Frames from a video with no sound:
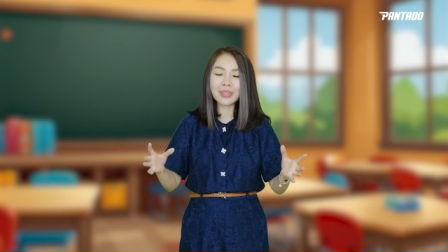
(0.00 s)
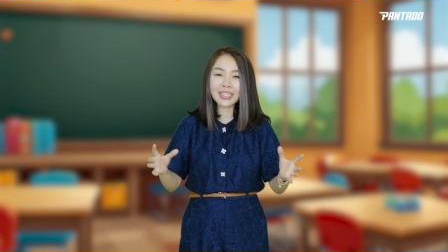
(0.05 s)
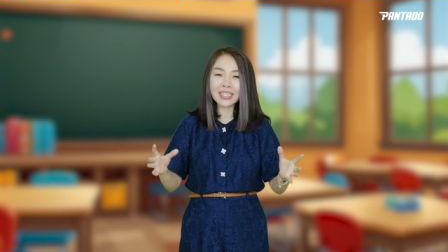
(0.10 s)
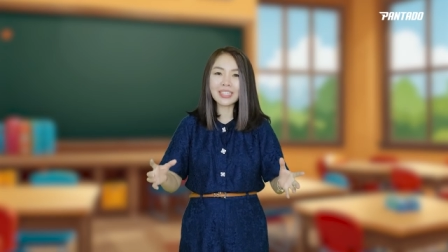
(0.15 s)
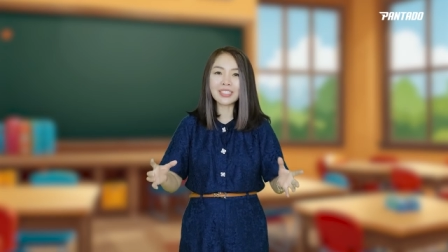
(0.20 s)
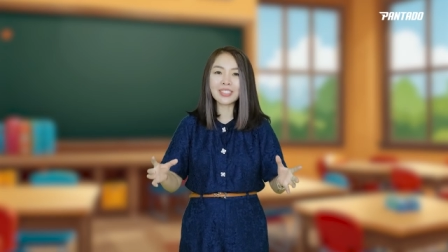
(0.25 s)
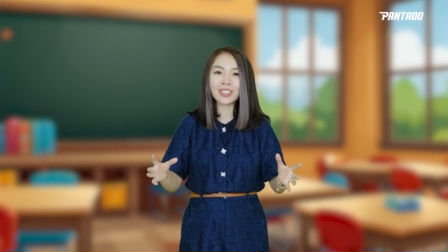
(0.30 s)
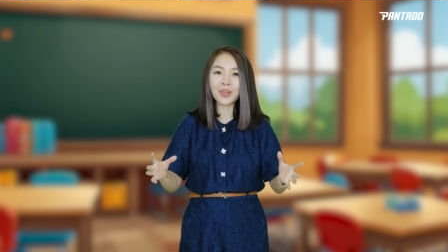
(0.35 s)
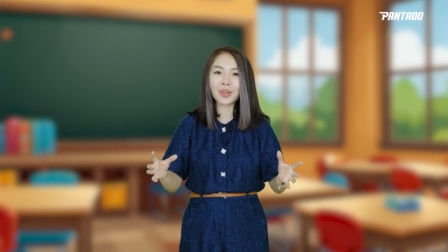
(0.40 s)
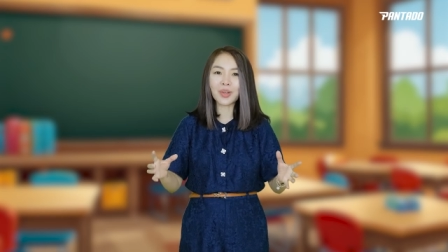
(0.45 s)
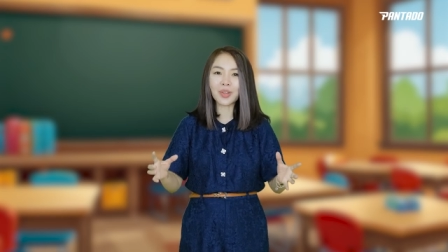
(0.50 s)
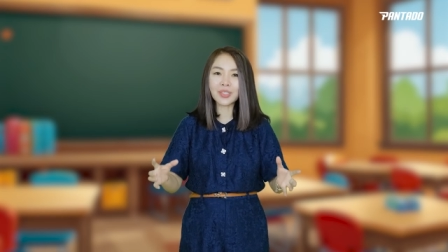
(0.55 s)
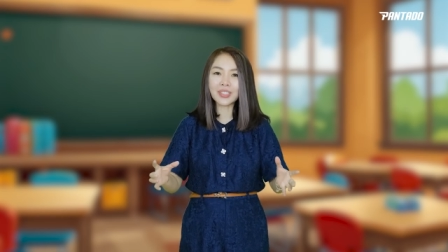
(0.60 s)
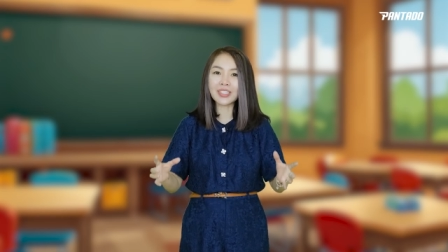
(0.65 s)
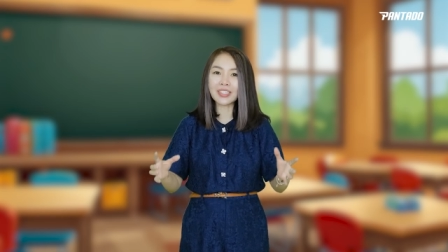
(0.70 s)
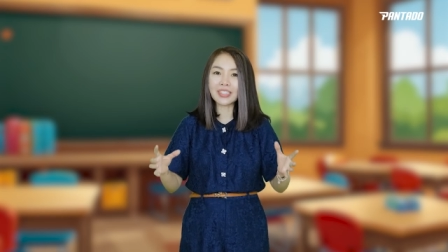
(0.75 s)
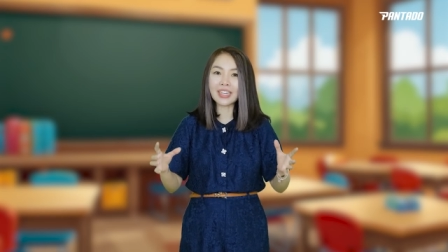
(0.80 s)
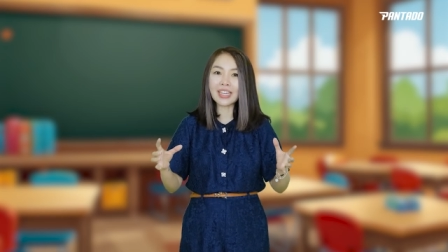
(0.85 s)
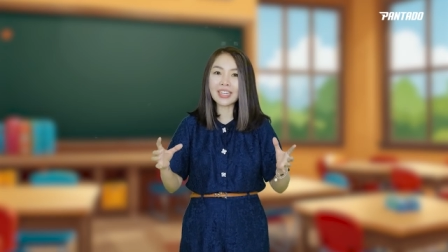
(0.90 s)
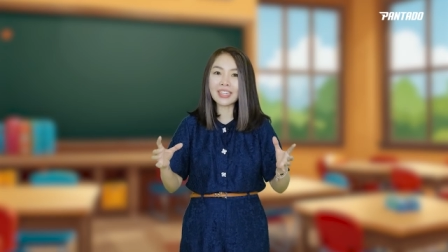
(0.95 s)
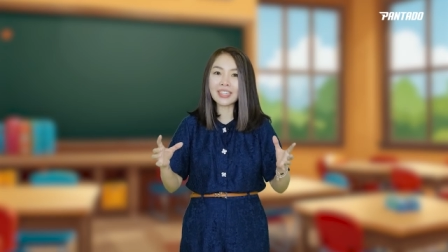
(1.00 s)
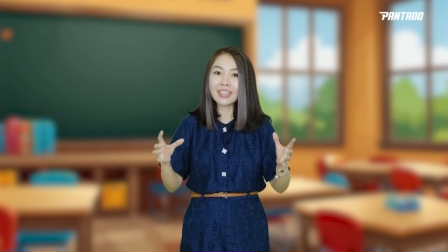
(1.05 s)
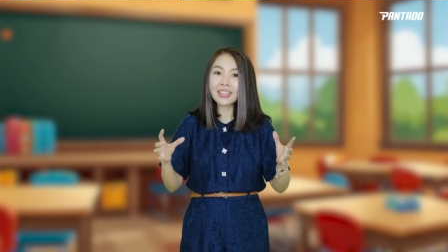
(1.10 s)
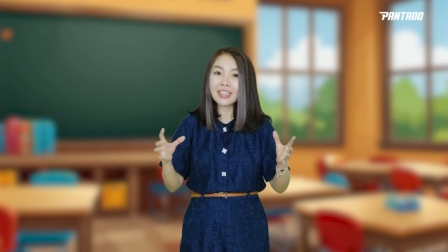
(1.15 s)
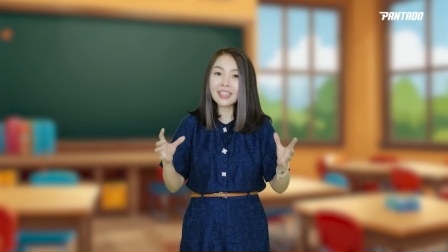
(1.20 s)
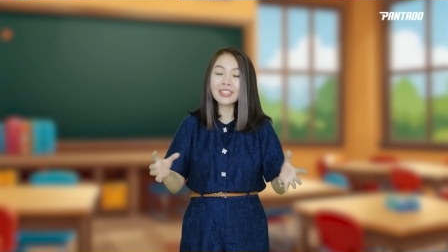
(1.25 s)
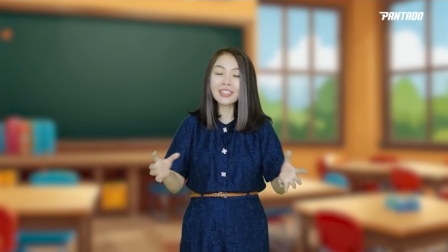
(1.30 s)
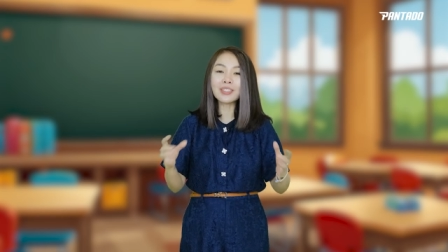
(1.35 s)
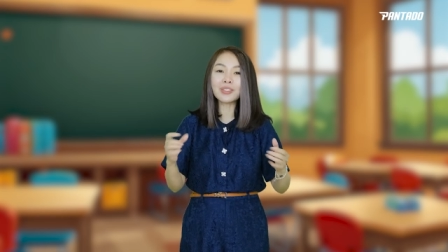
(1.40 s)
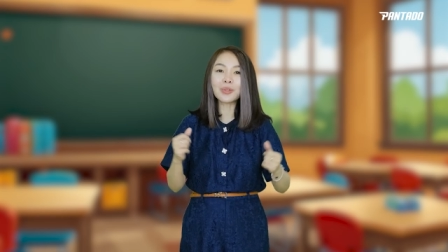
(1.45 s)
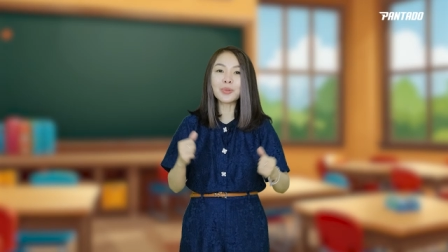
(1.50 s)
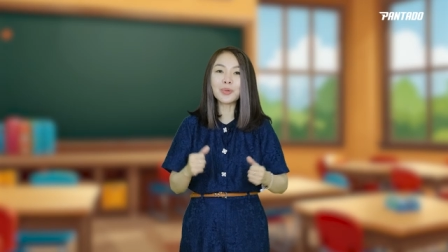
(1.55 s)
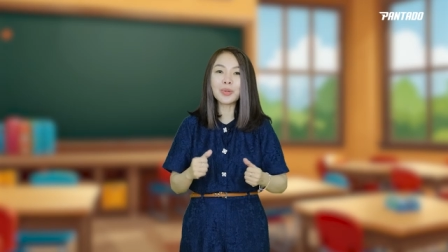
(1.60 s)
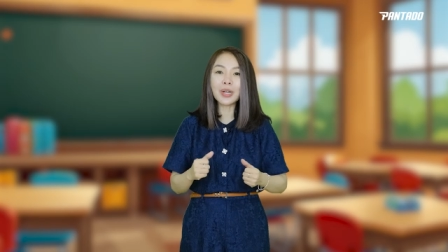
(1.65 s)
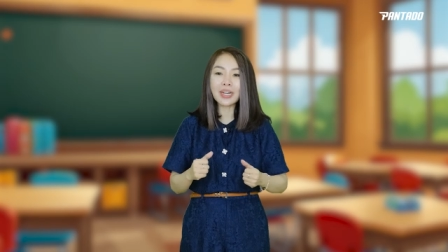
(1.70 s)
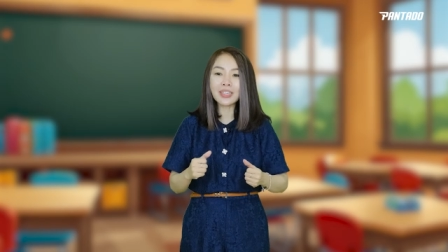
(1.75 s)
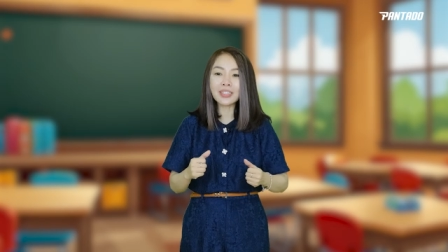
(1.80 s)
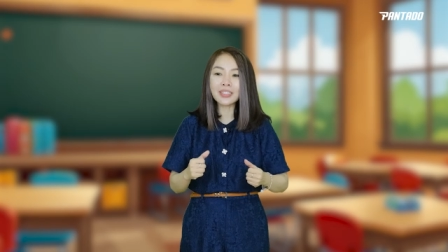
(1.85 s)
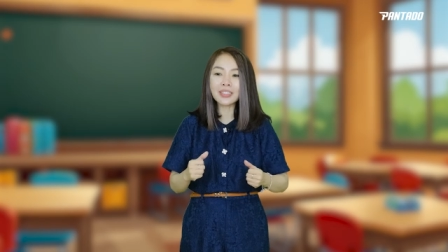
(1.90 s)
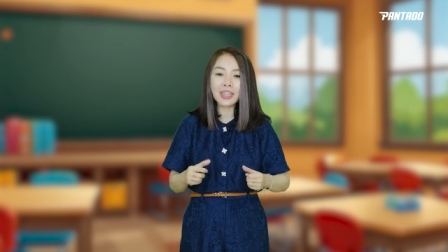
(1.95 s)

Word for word: khiến cho nó trở nên hứng thú hơn.